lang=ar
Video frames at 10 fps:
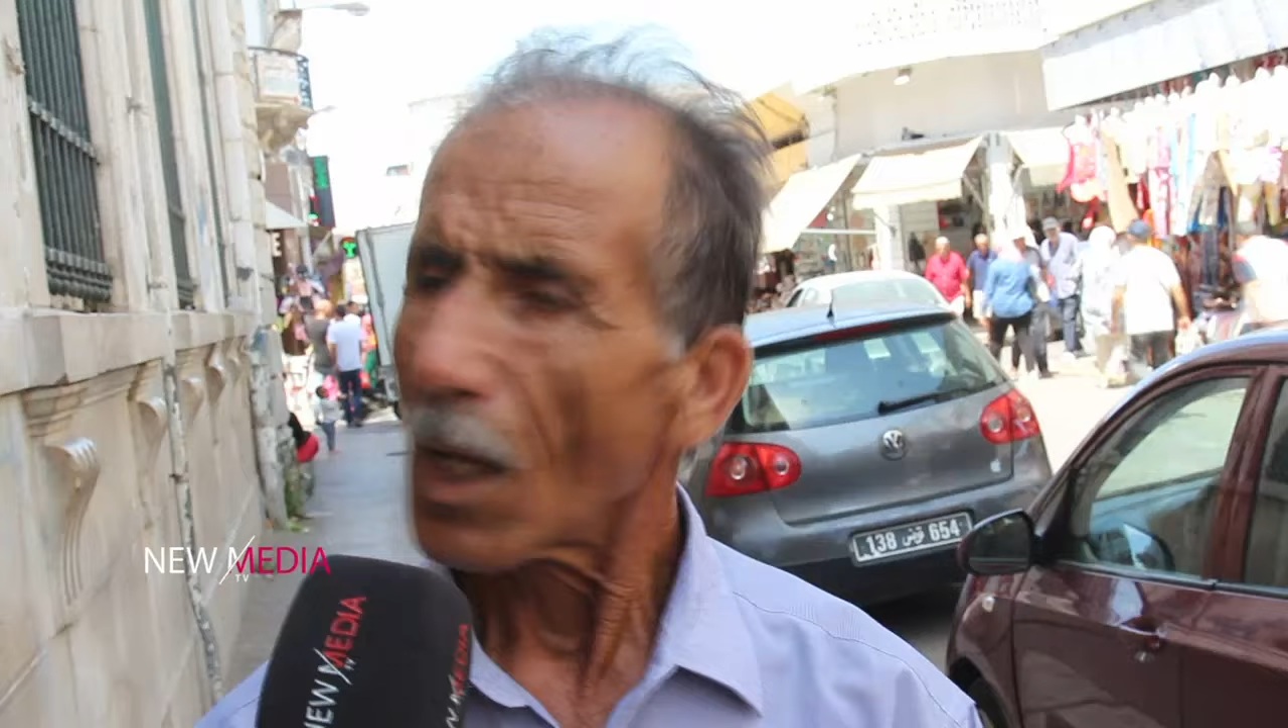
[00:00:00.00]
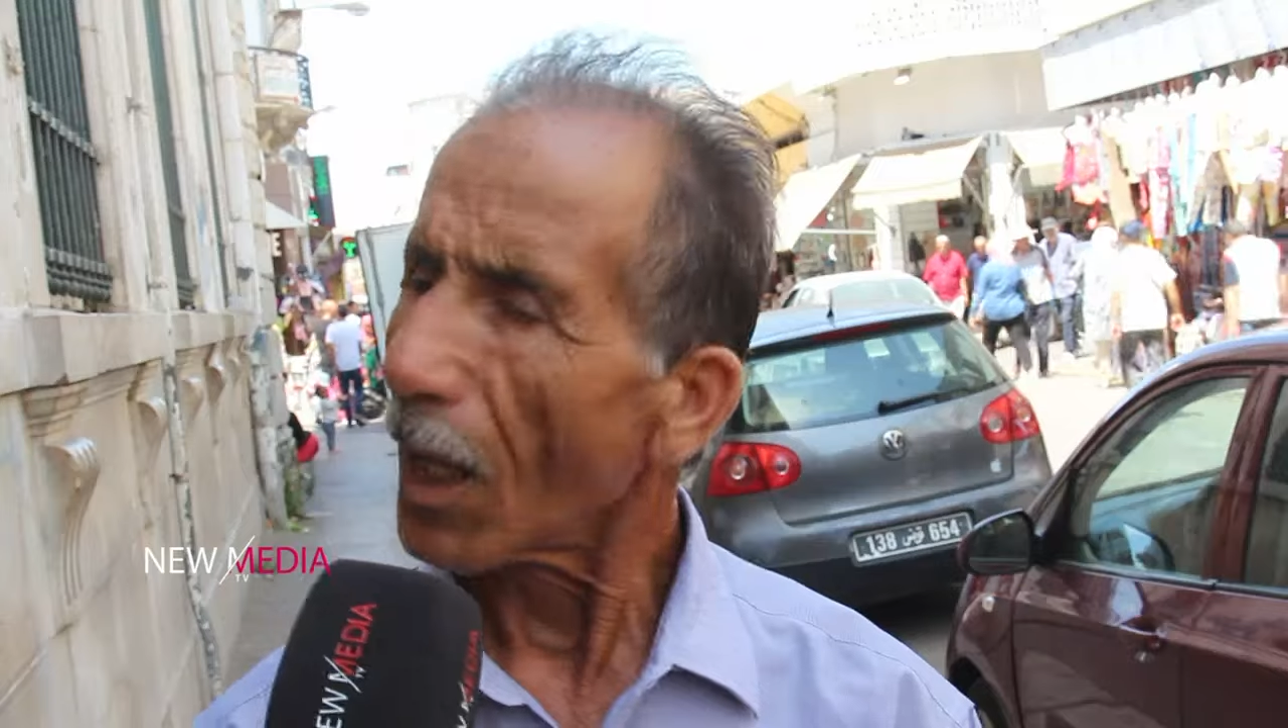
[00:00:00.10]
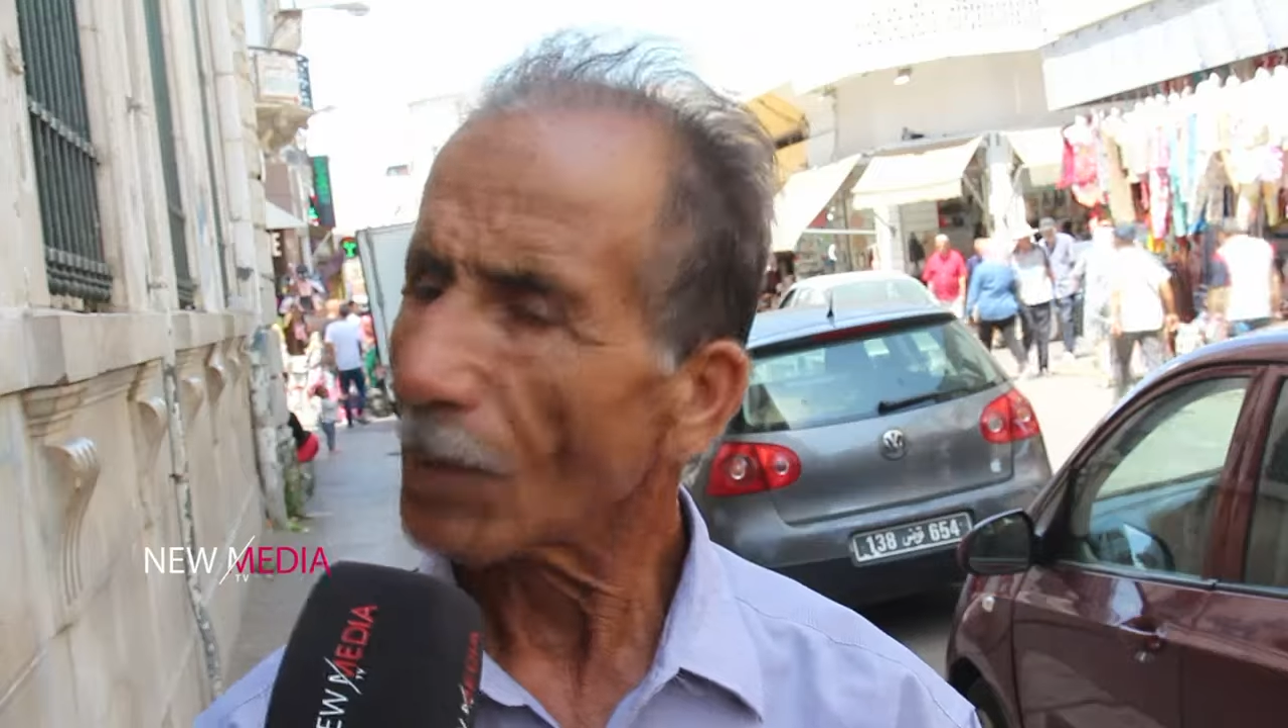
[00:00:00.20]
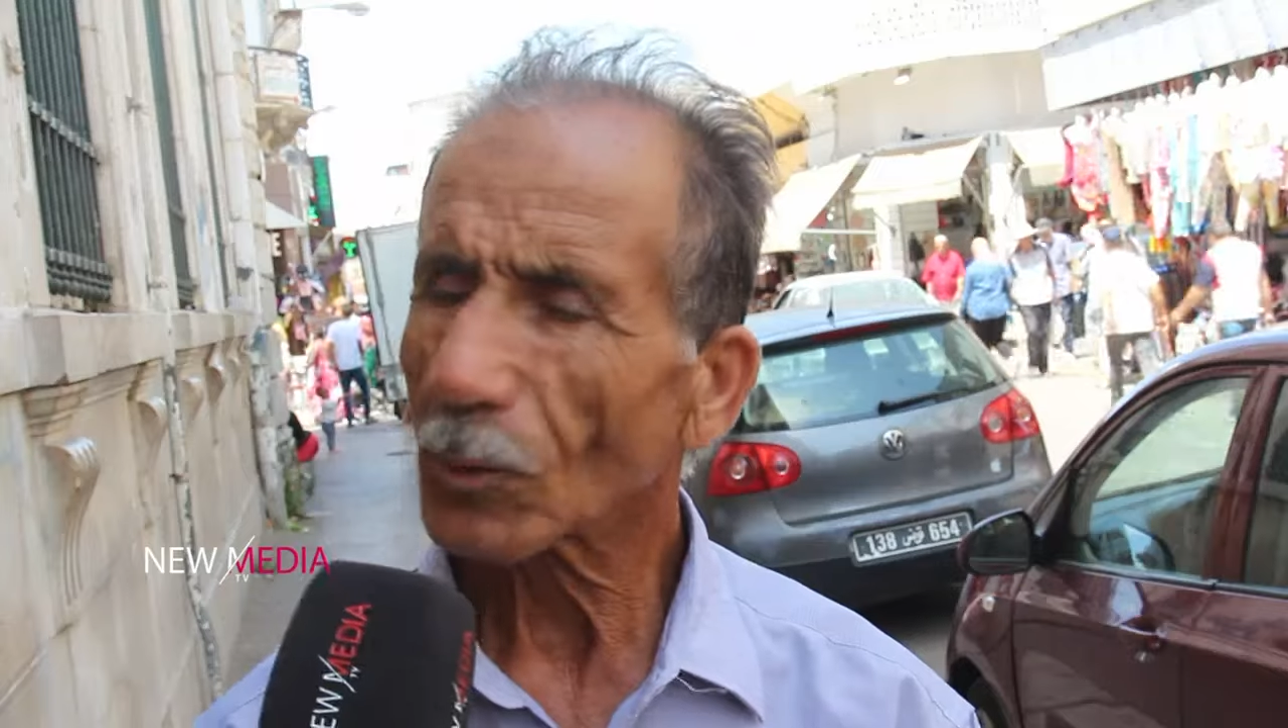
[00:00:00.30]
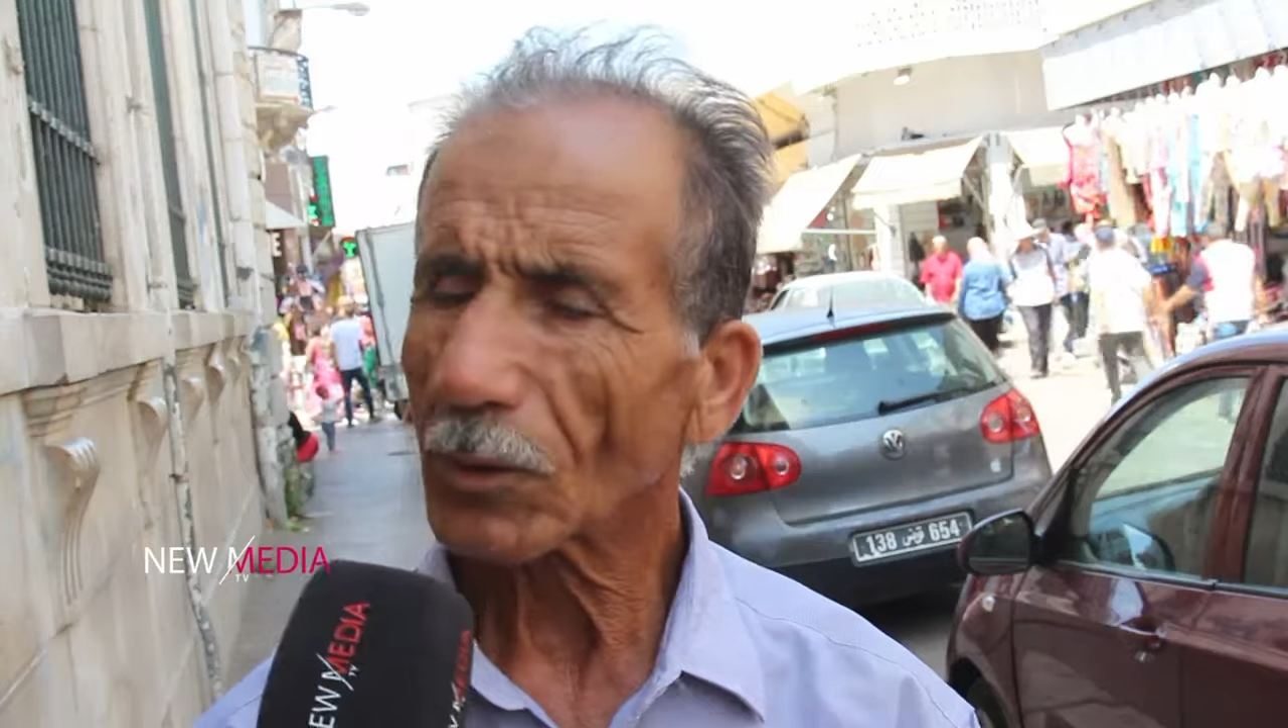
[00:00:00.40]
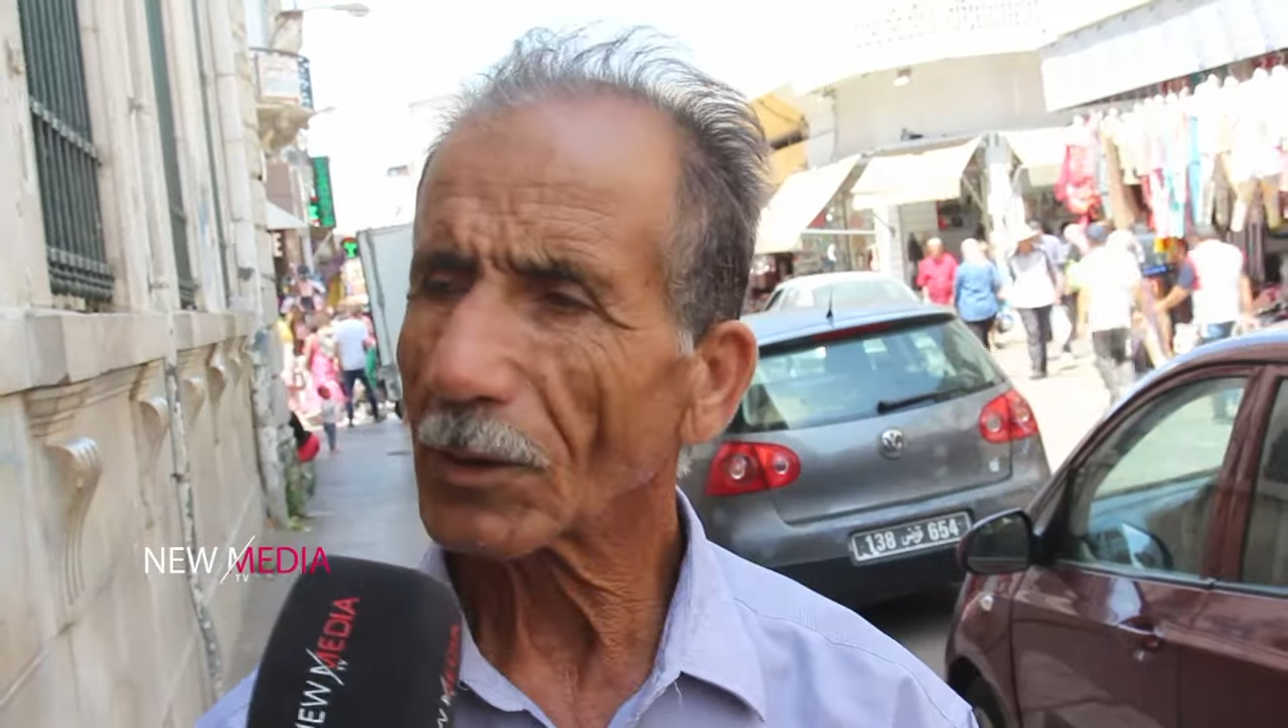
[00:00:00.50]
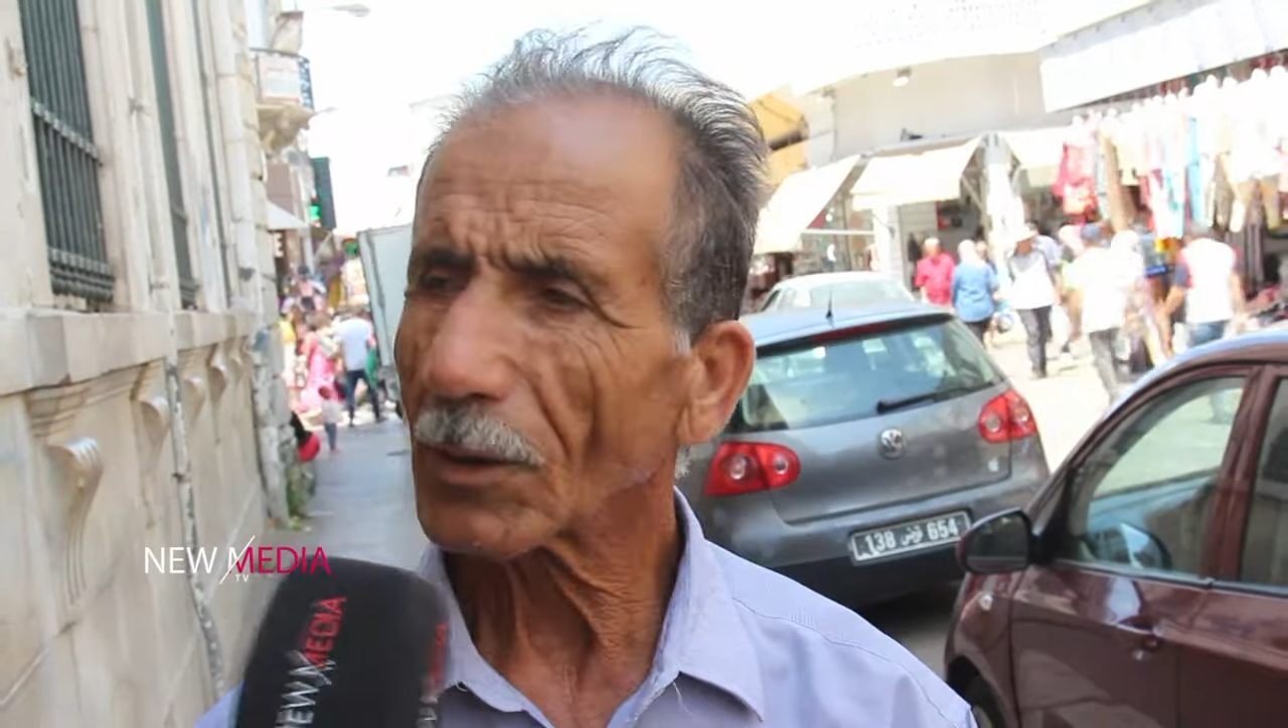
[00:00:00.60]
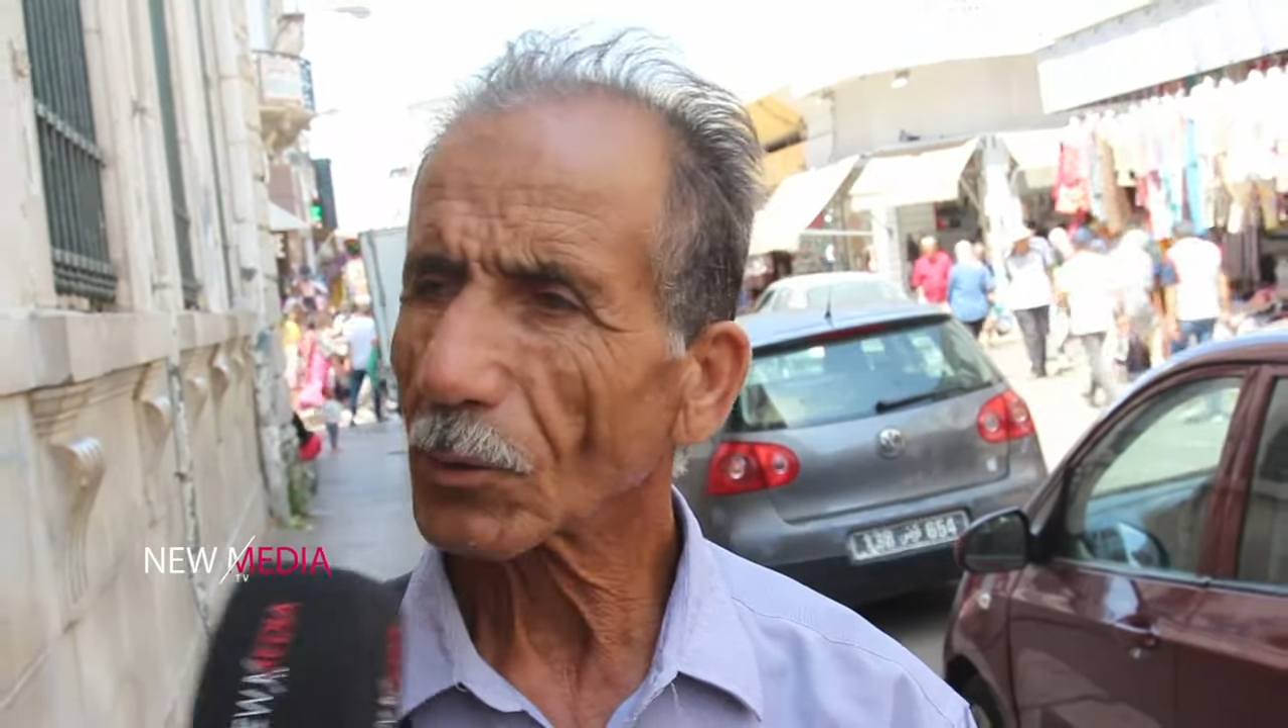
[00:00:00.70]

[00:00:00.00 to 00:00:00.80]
الحمد لله